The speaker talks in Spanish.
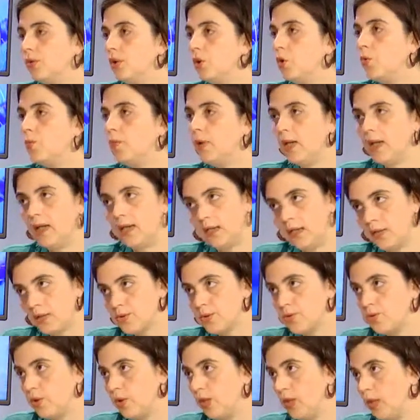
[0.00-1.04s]
de hombres
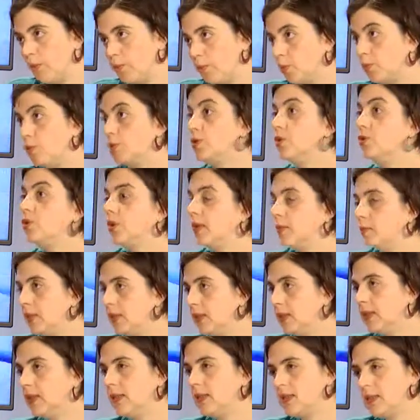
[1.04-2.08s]
agresores a propósito
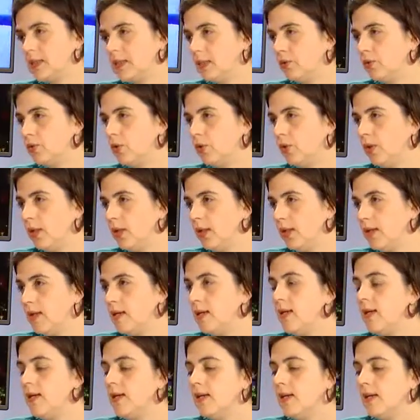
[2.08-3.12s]
también de tener centros de
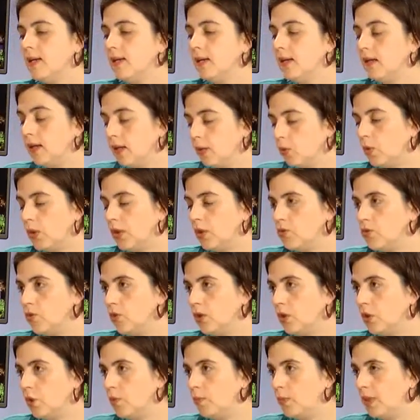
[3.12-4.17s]
eh,
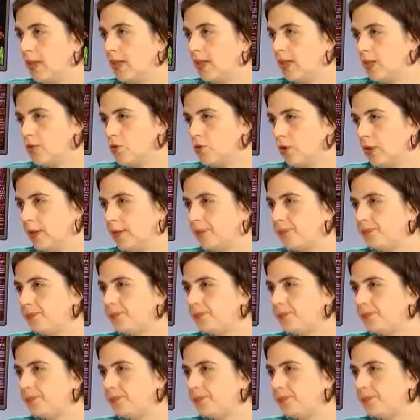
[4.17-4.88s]
educación de hombres agresores.